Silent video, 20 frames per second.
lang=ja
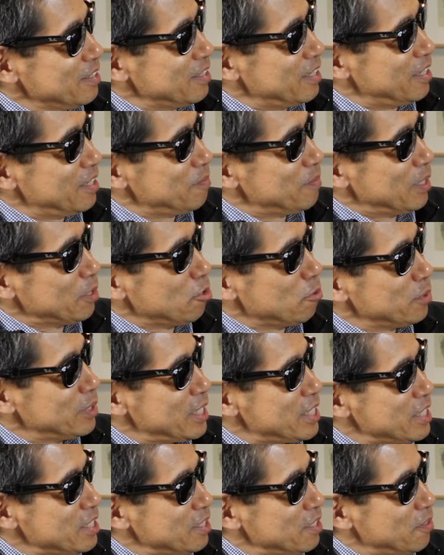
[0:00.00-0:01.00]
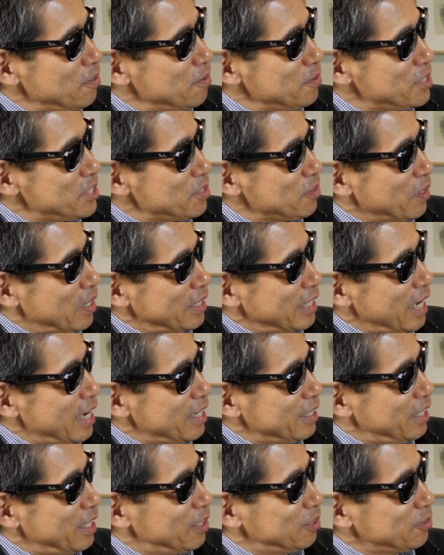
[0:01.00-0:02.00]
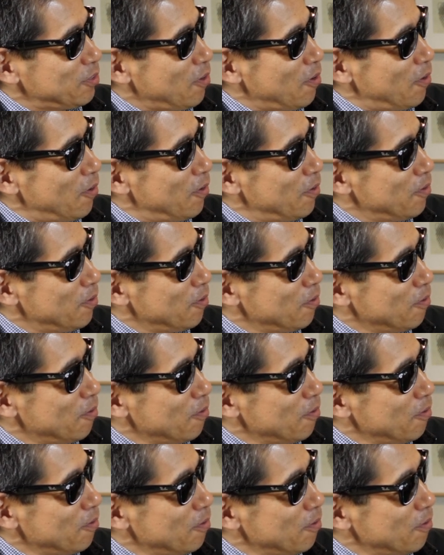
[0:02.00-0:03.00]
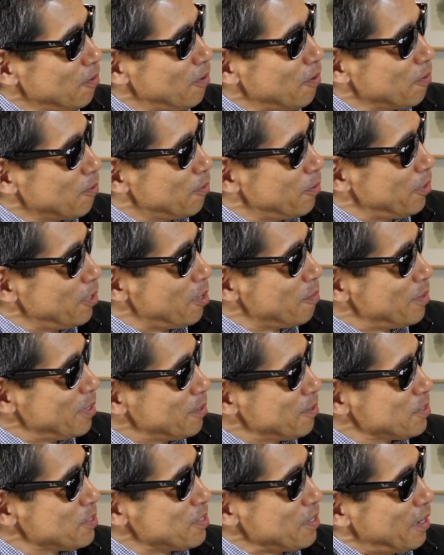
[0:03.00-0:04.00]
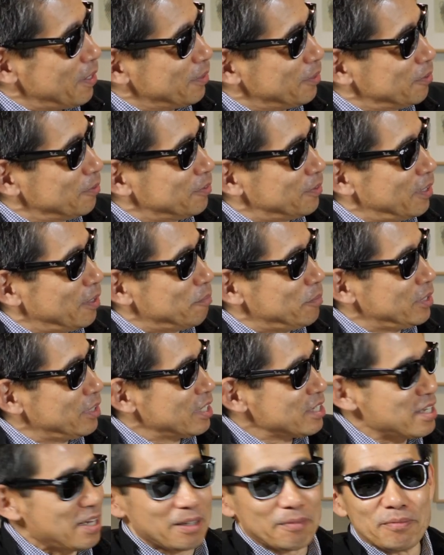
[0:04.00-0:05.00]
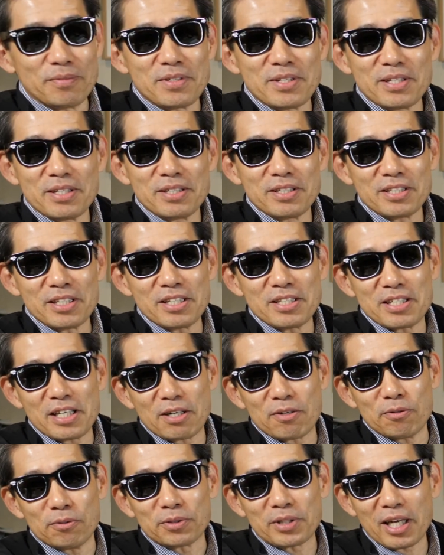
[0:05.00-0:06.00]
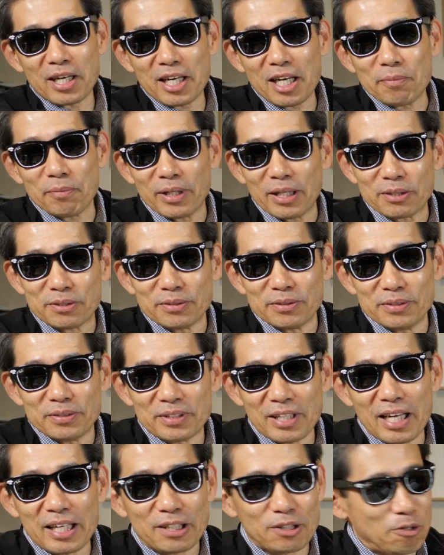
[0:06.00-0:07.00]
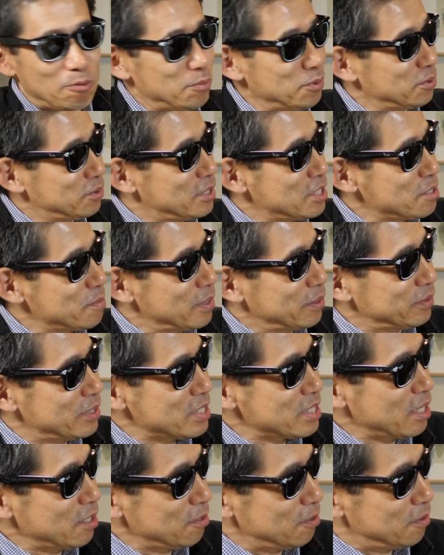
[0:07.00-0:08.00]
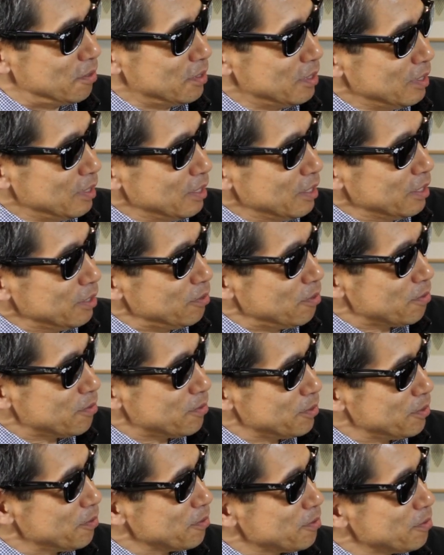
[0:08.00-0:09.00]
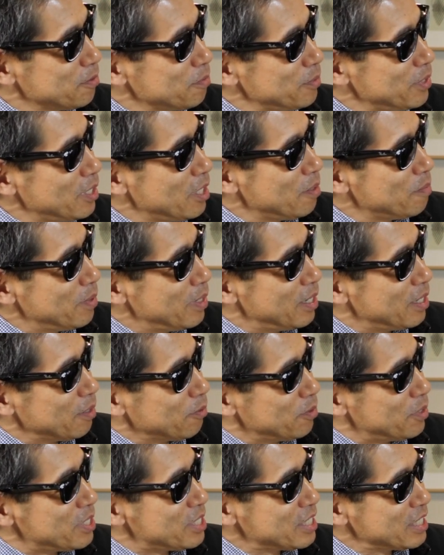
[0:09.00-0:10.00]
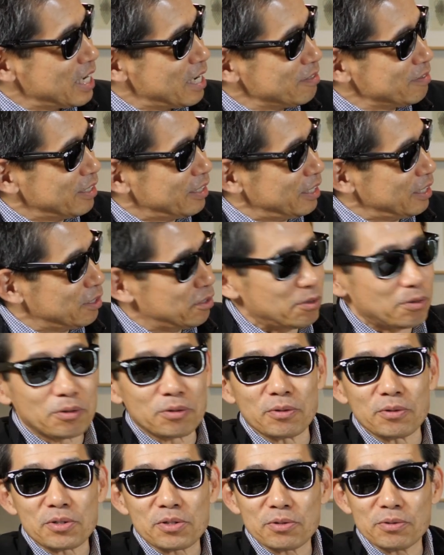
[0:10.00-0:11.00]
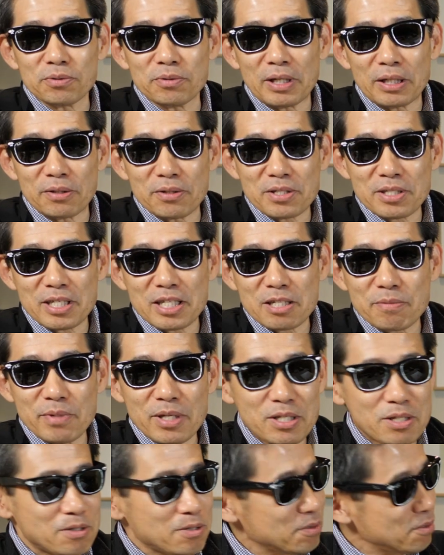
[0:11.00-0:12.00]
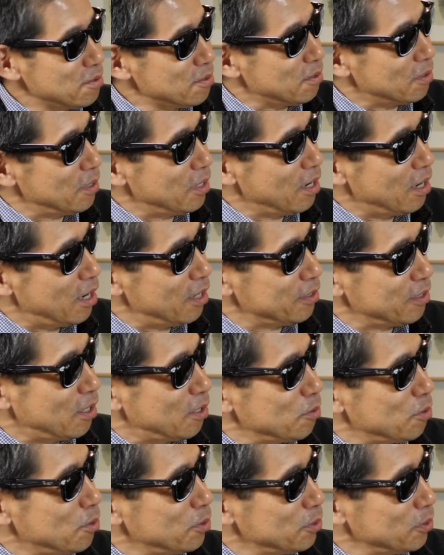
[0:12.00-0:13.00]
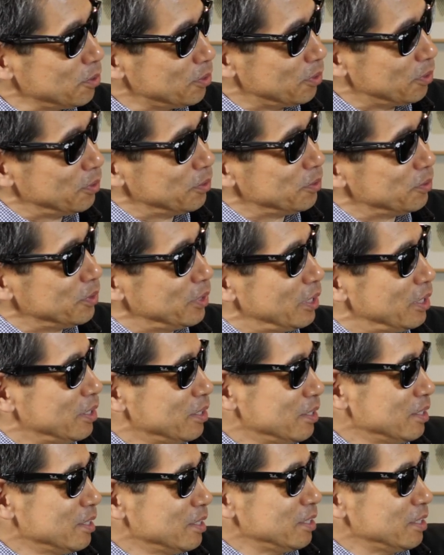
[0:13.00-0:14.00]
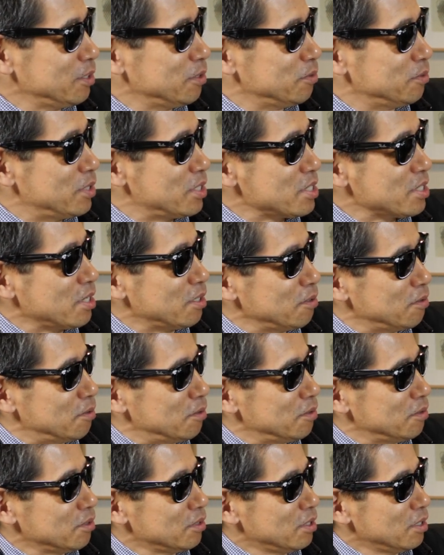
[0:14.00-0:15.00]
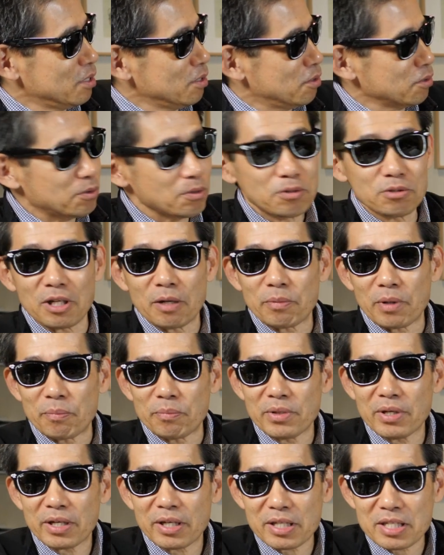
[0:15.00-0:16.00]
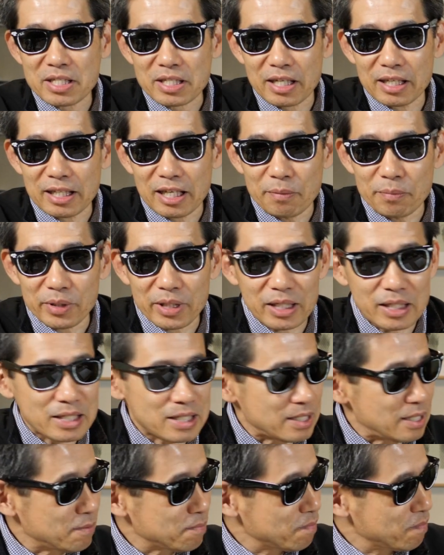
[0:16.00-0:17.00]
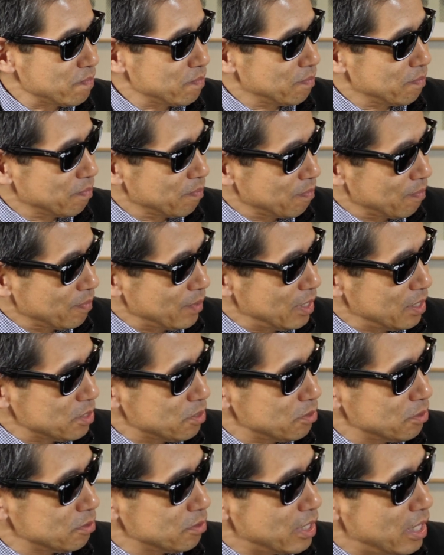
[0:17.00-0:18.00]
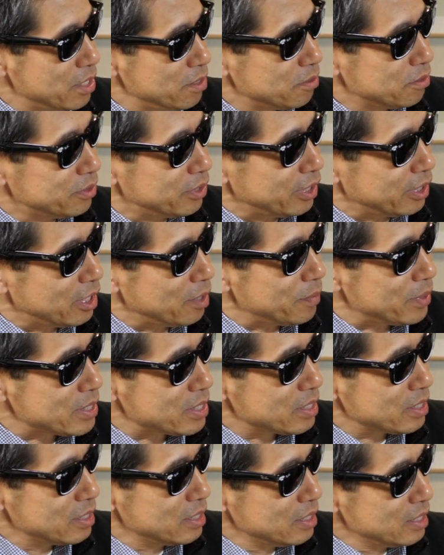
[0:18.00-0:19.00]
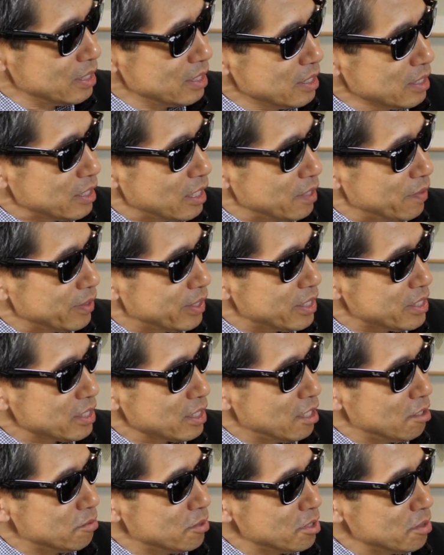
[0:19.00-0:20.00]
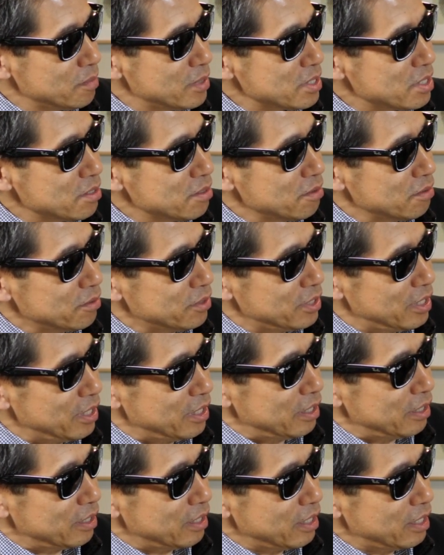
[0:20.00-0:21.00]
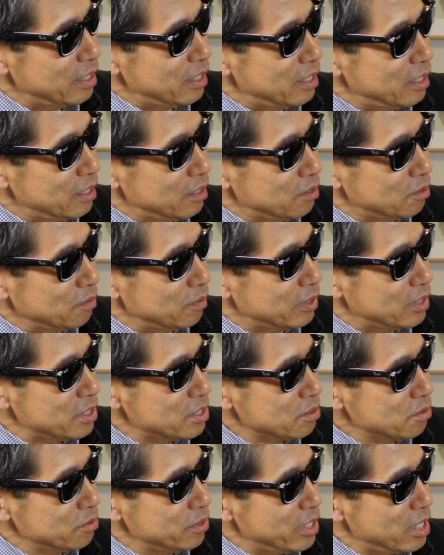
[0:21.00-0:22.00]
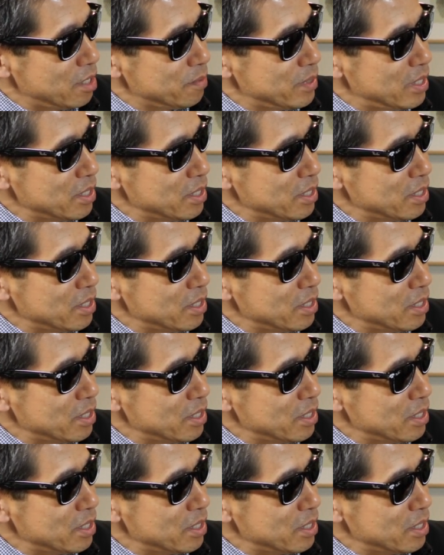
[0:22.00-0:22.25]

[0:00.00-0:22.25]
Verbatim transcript: で、友達の家とかに履いていくと「これエアマックスやん」って言って、皆さん全然疑いもなくナイキと思ってしまうんですけど、よくよく見ればこれ違うんやでっていうことを説明すると「ああなるほど」っていうふうに言うんですけど、ほとんどやっぱり見分けつかないみたいですね。それぐらいよくできてます。ただ私が思いますのに、私このエア